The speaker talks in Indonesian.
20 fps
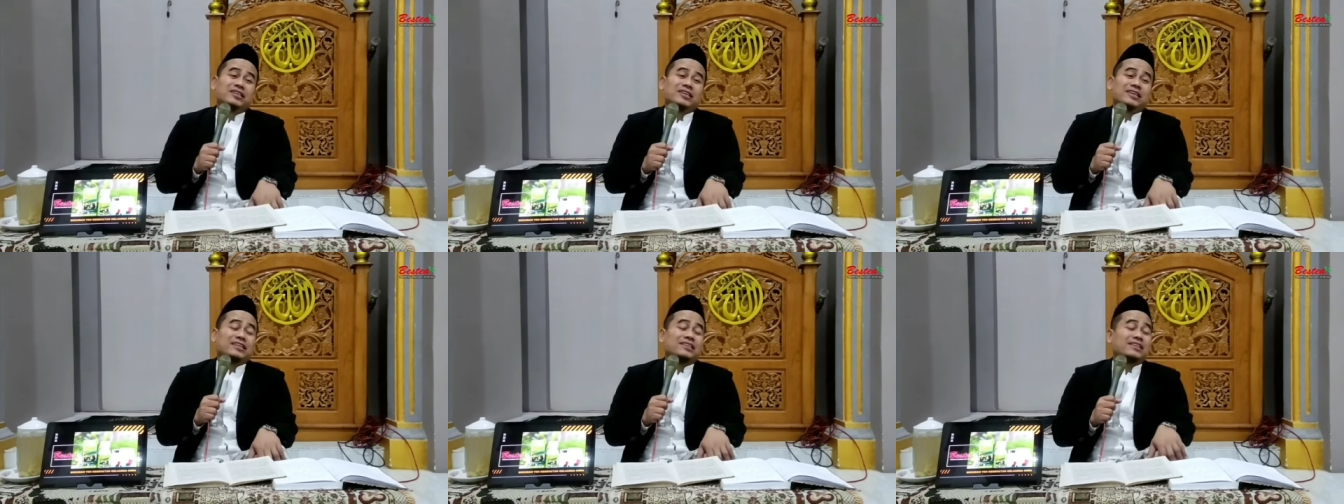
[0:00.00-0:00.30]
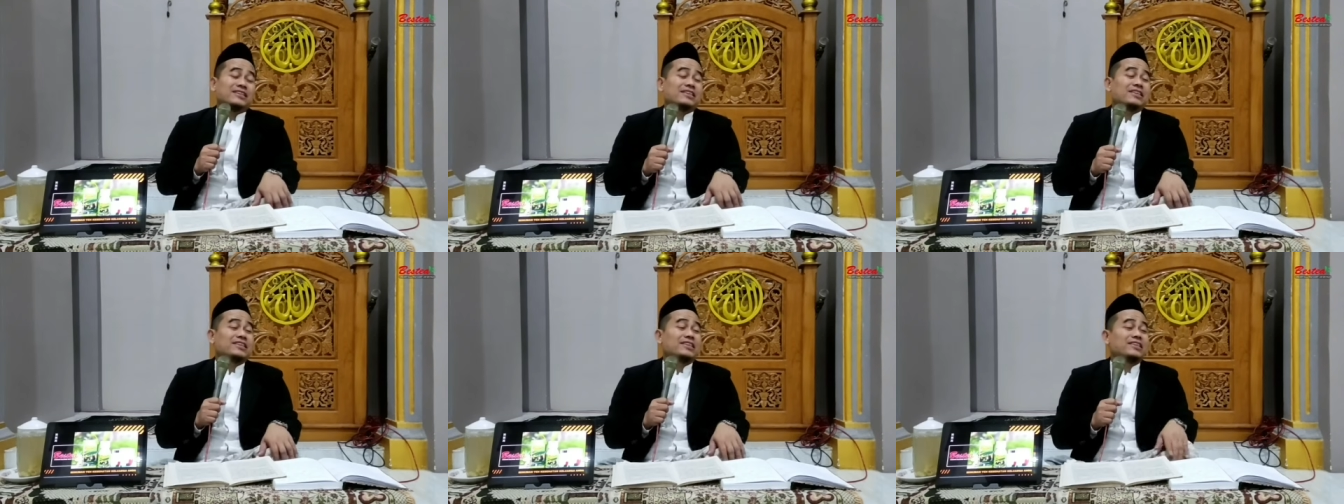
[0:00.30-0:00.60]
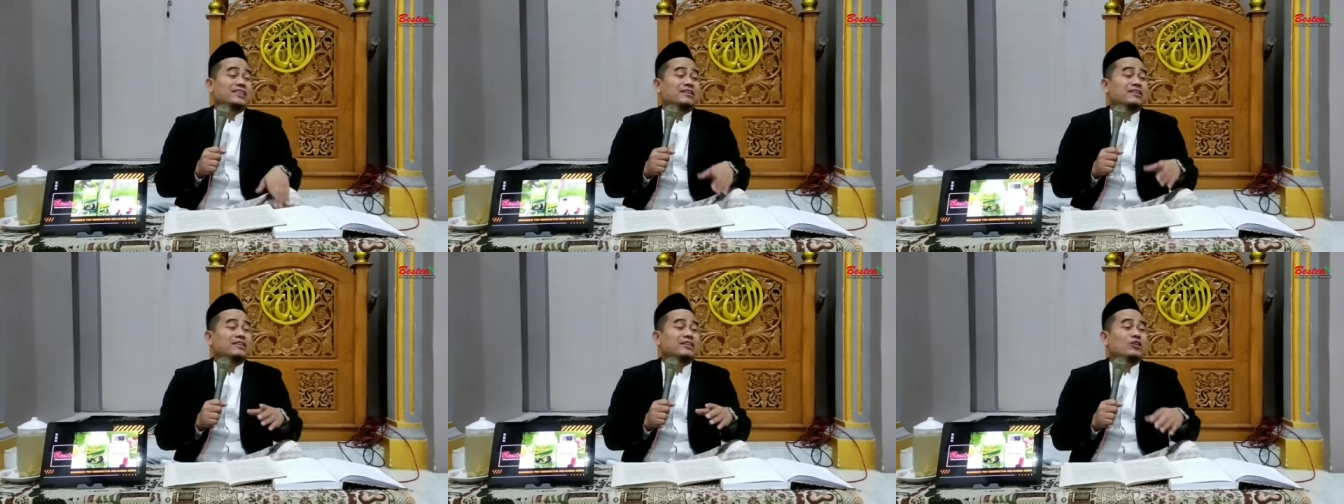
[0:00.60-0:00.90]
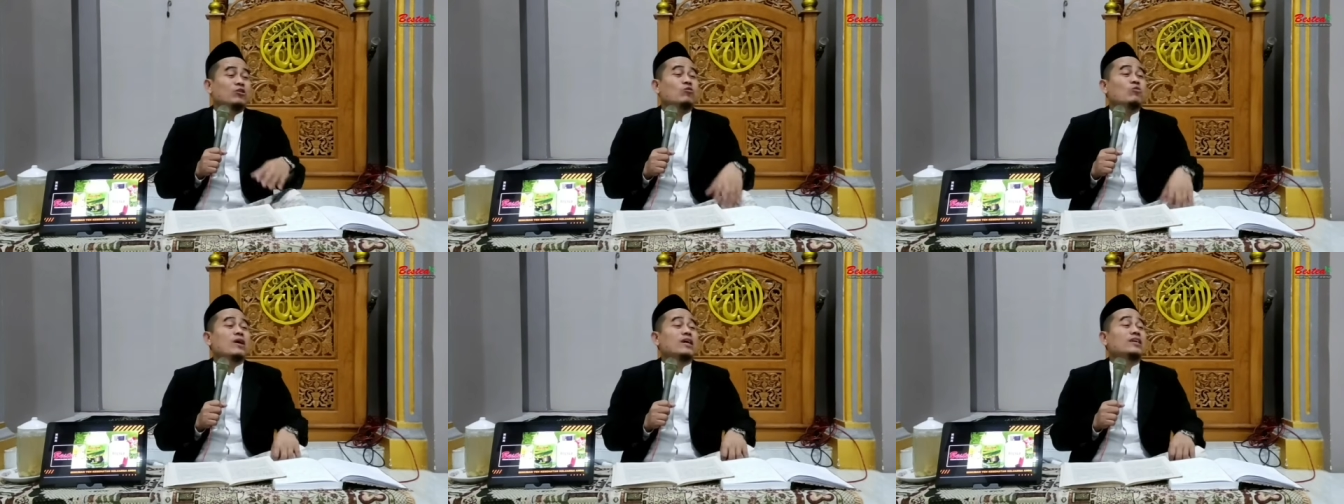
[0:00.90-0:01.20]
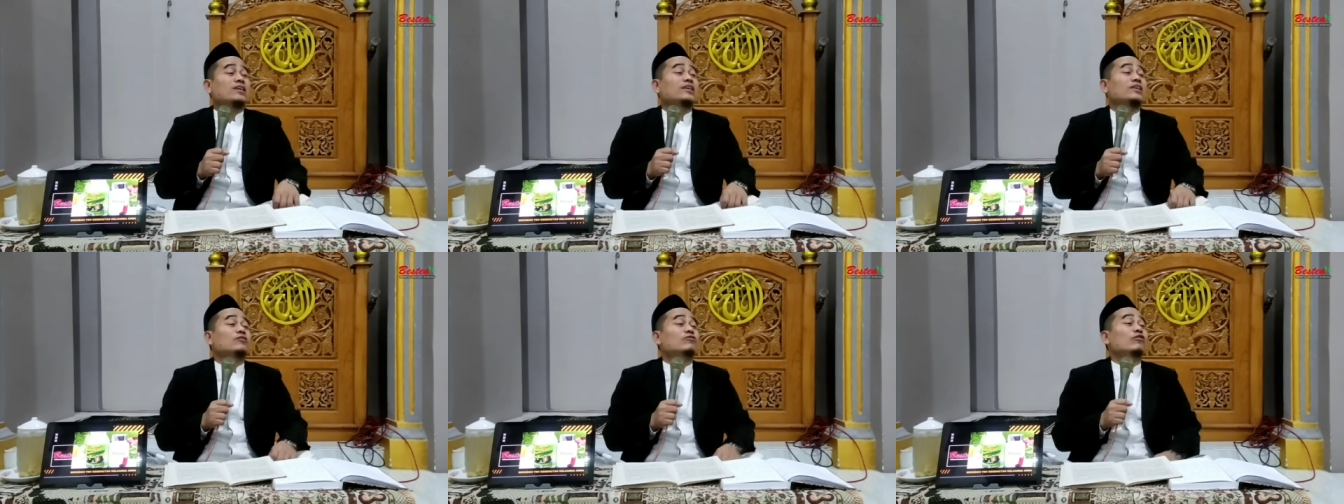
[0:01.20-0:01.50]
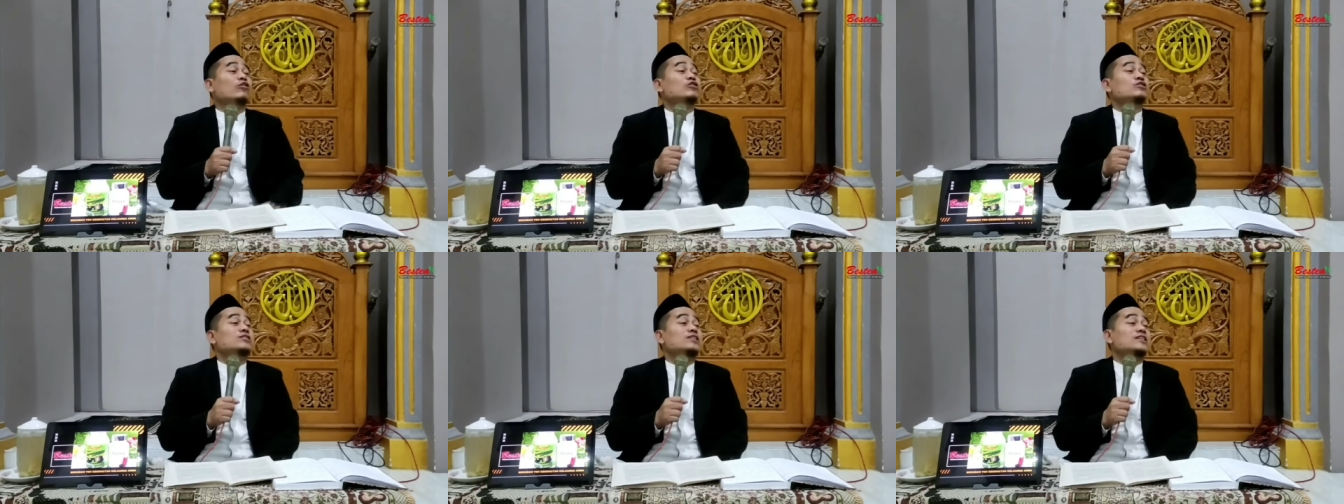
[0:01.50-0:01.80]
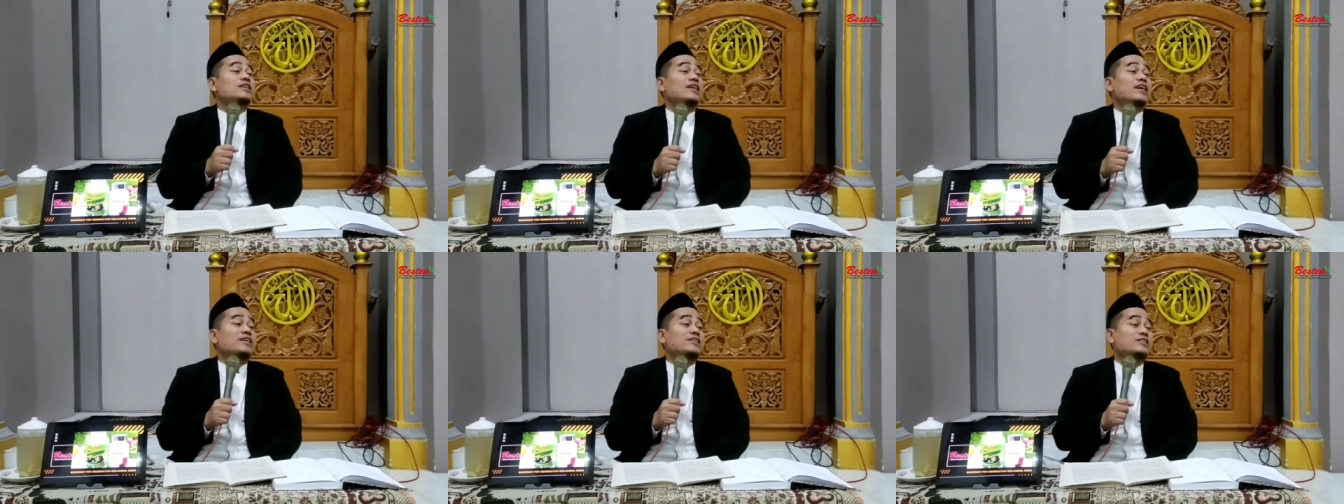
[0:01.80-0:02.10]
ngeten iki nih kulon
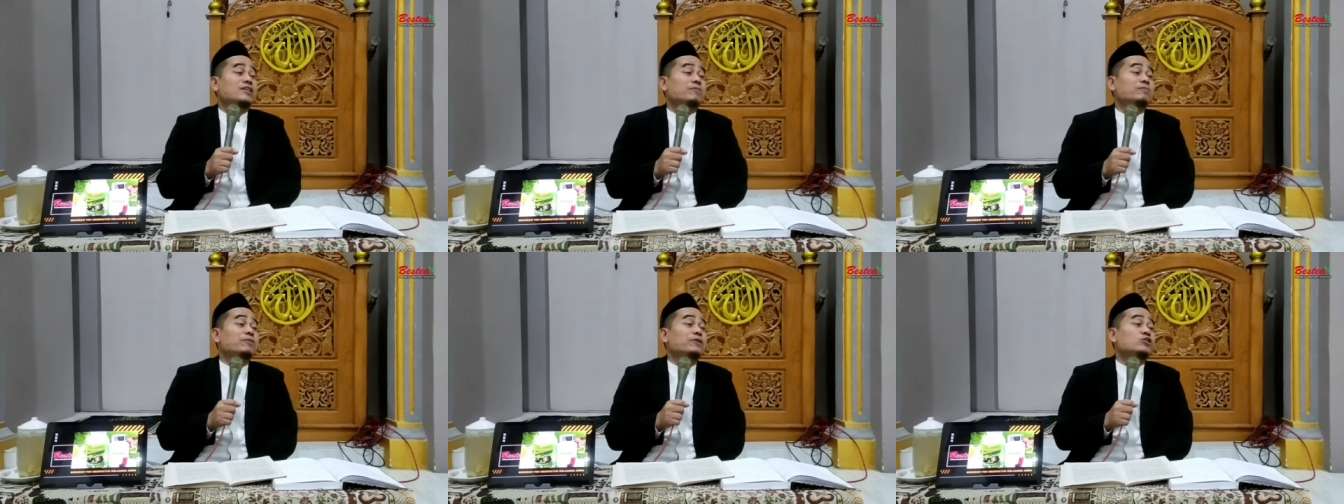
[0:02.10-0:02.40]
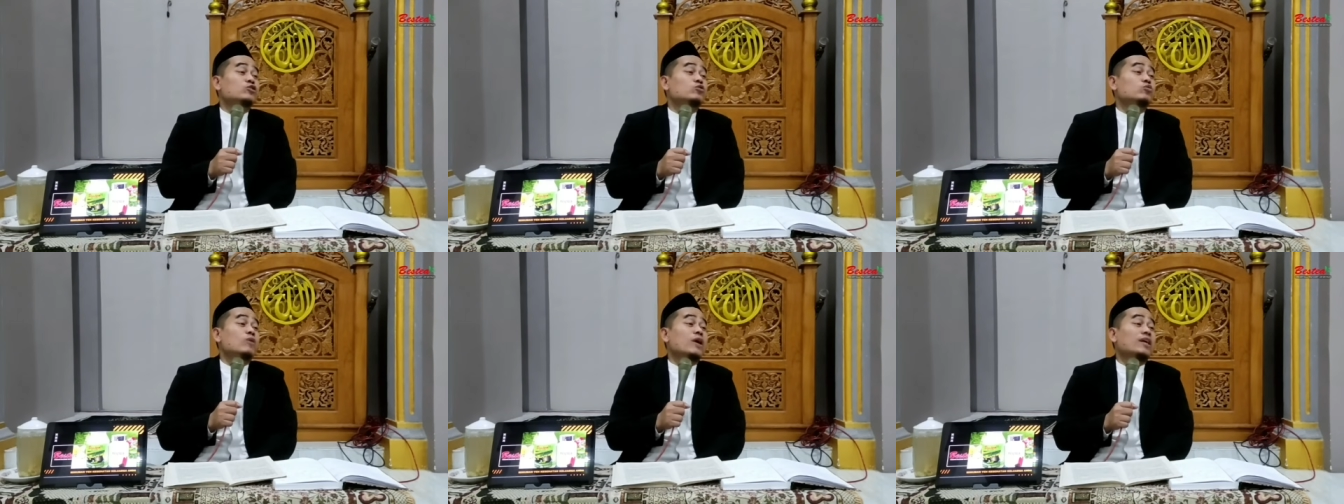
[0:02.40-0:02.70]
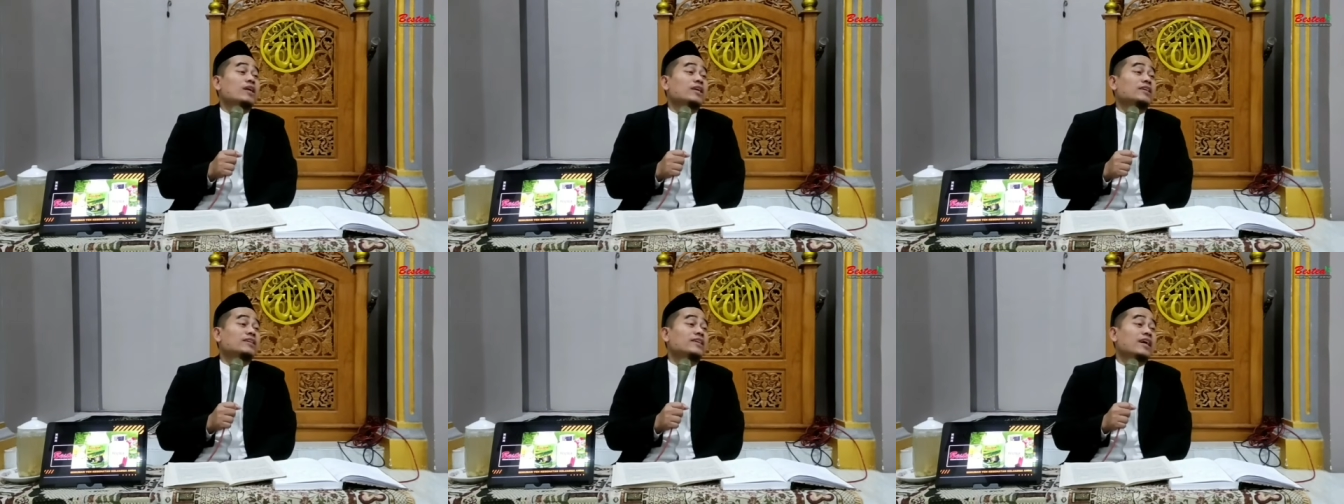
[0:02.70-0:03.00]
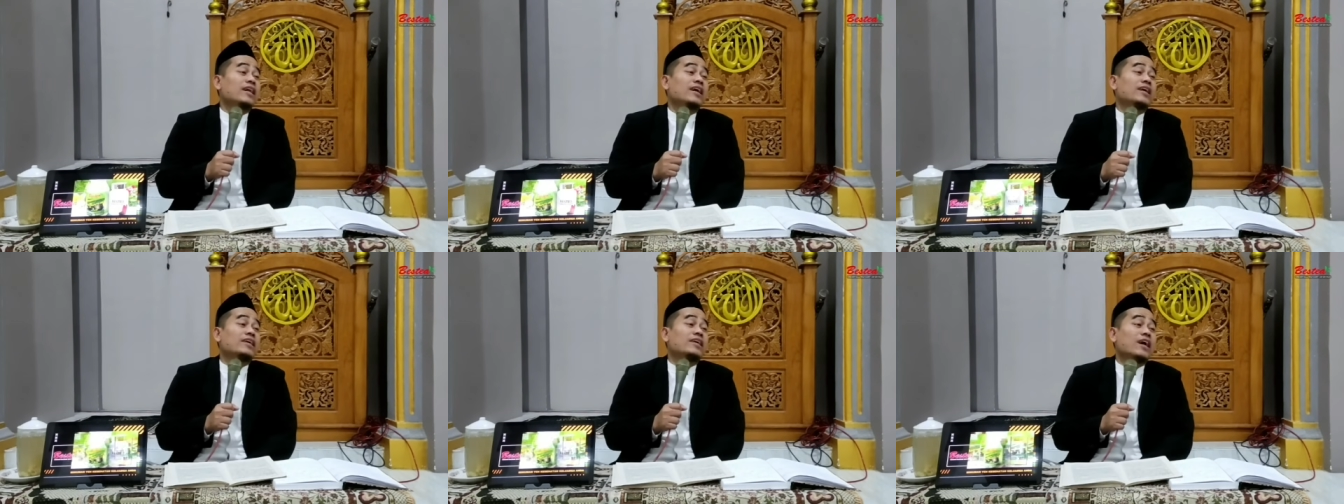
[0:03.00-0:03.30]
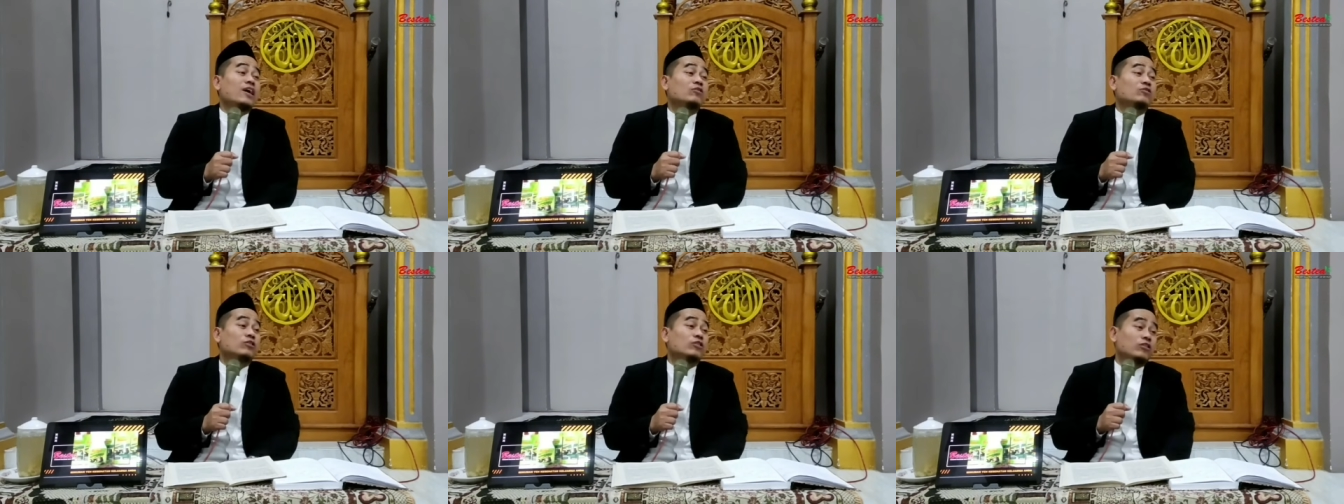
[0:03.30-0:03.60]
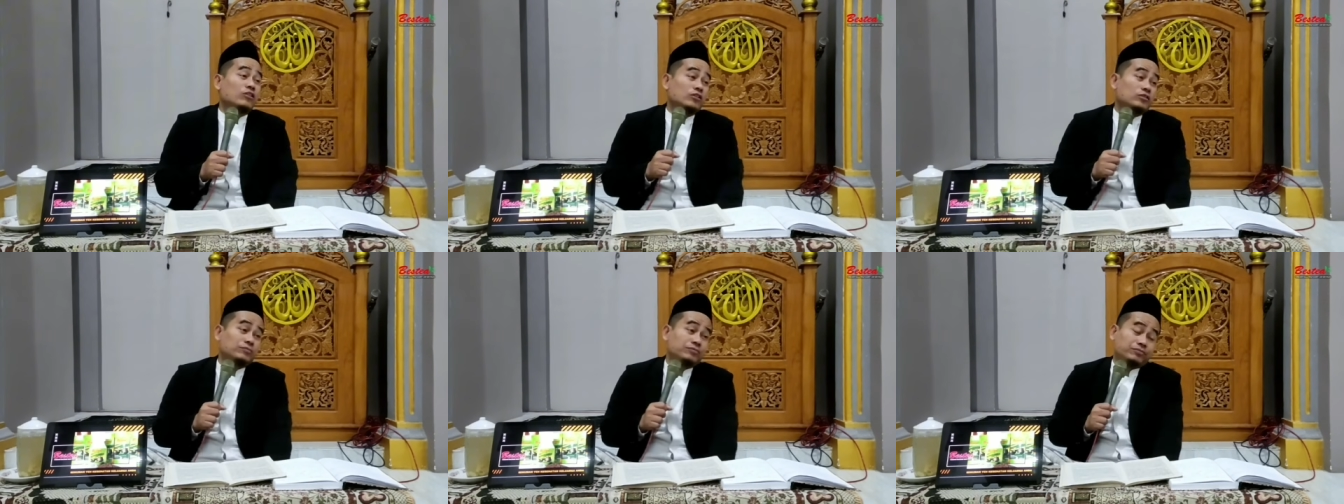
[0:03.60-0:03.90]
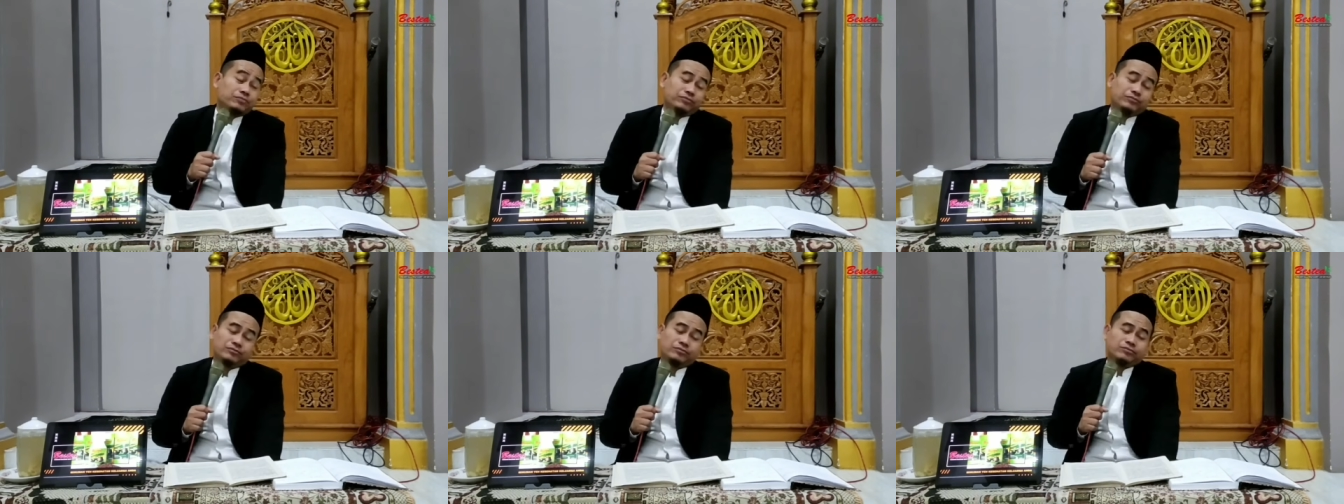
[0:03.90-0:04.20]
jenengan sing berjuang neng dalane Allah